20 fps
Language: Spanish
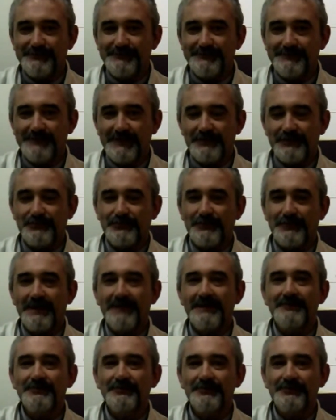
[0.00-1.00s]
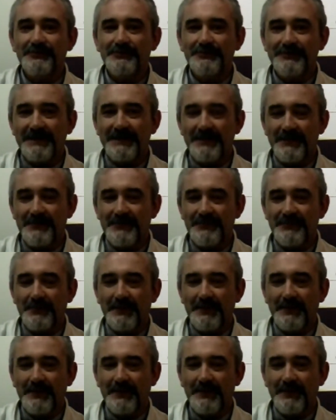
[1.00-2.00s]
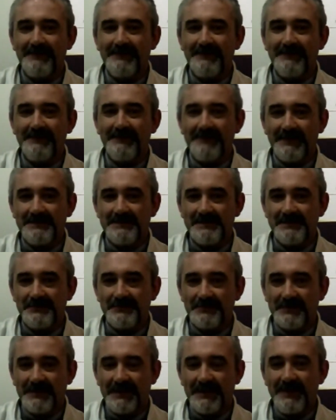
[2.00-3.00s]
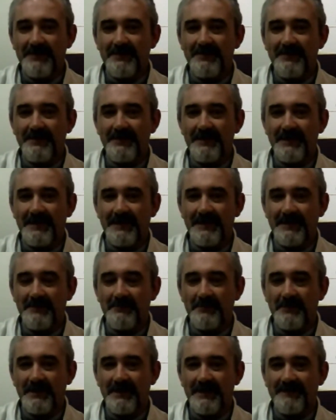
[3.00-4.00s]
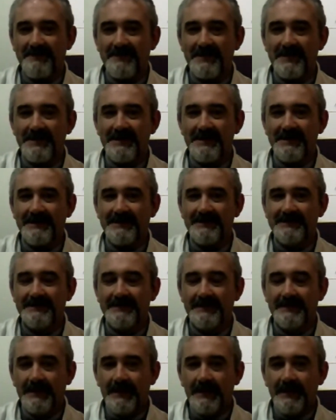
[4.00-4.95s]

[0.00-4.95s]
estudiando y haciendo prácticas en urgencia y en pediatría,